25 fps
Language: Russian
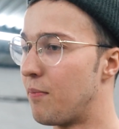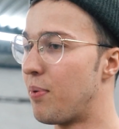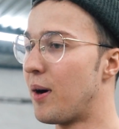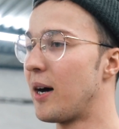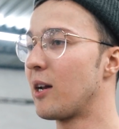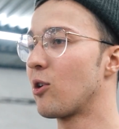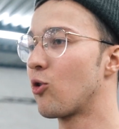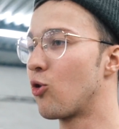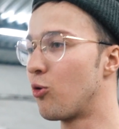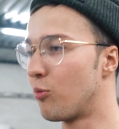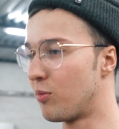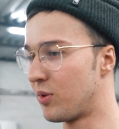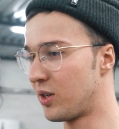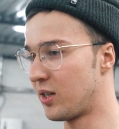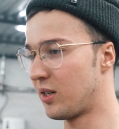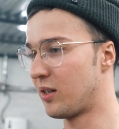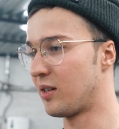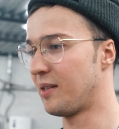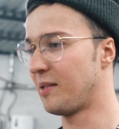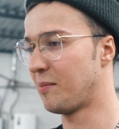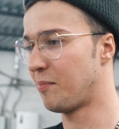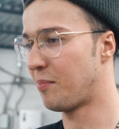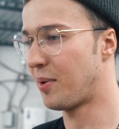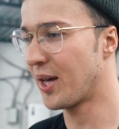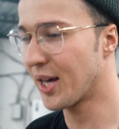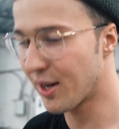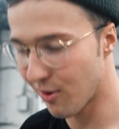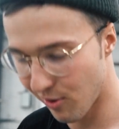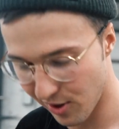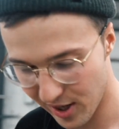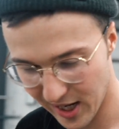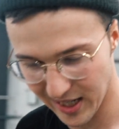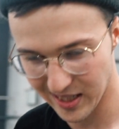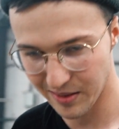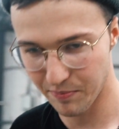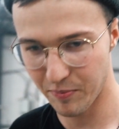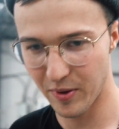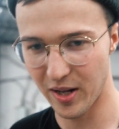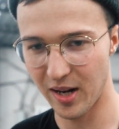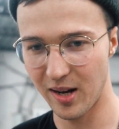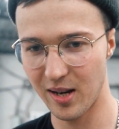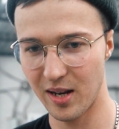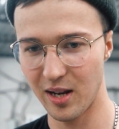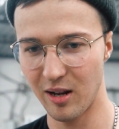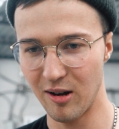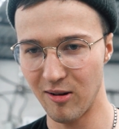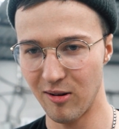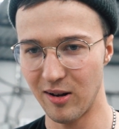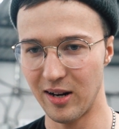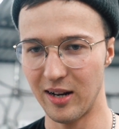банку мы первый раз
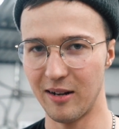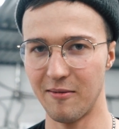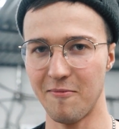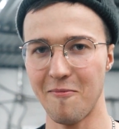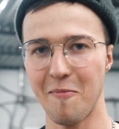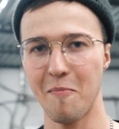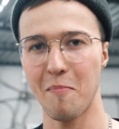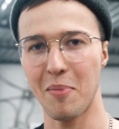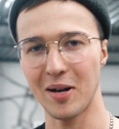переделали,